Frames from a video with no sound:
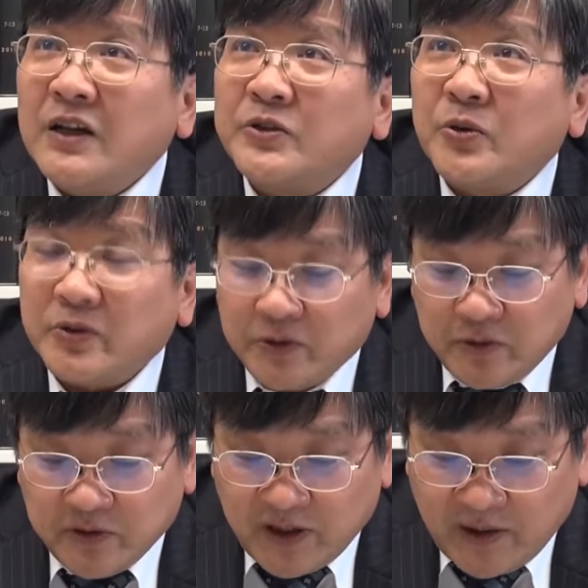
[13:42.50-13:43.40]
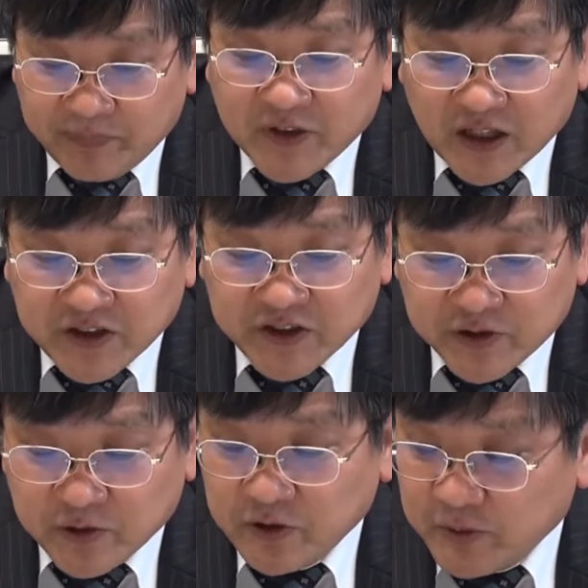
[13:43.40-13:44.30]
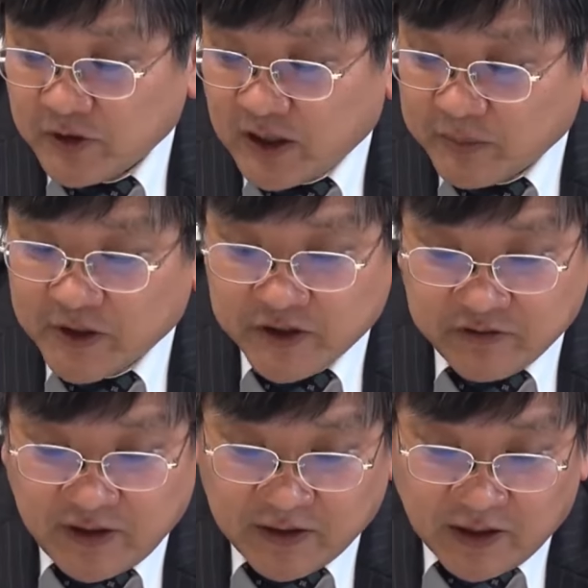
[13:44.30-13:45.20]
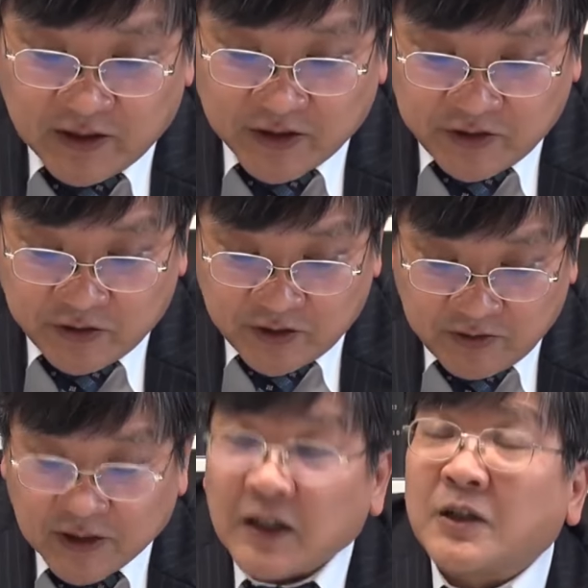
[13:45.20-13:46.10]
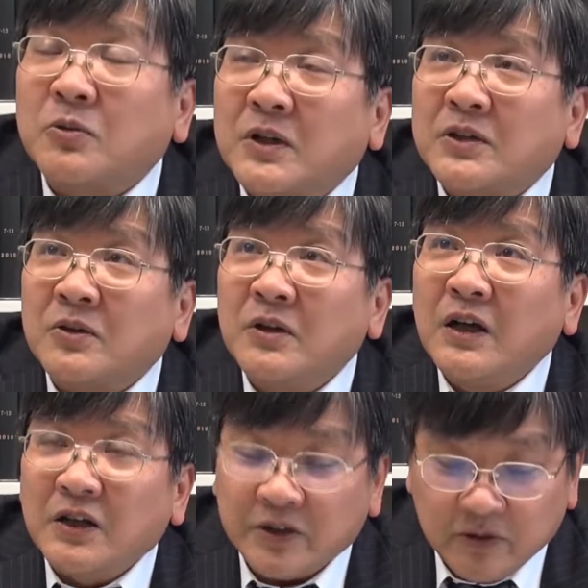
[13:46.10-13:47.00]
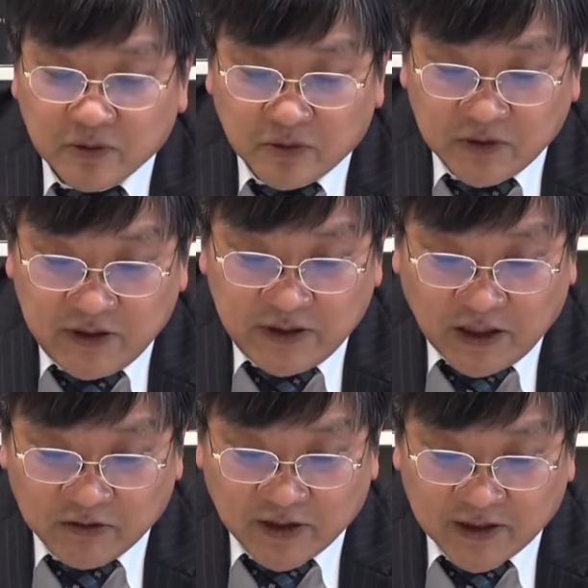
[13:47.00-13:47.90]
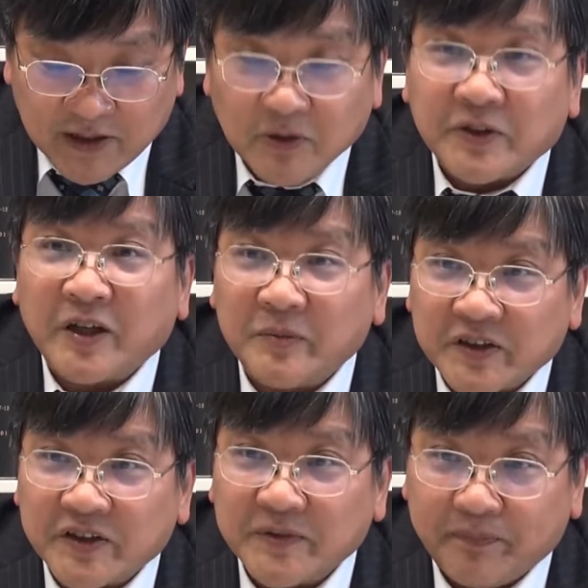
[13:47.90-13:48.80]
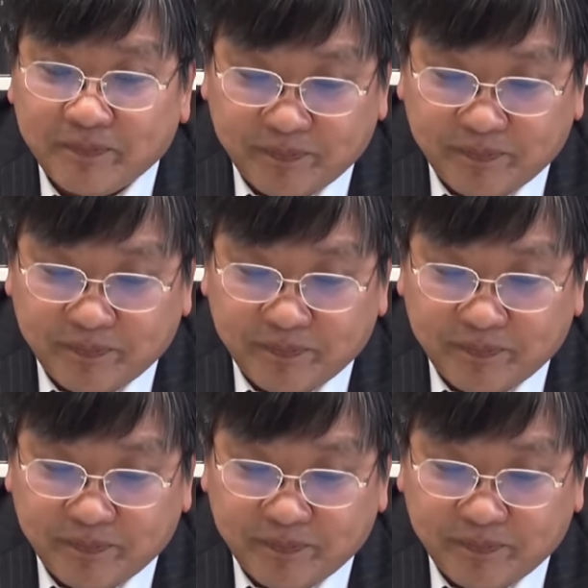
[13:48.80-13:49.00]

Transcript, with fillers: そういうふうな仮説というものがまずは成り立つのではなかろうかということになるわけでございます。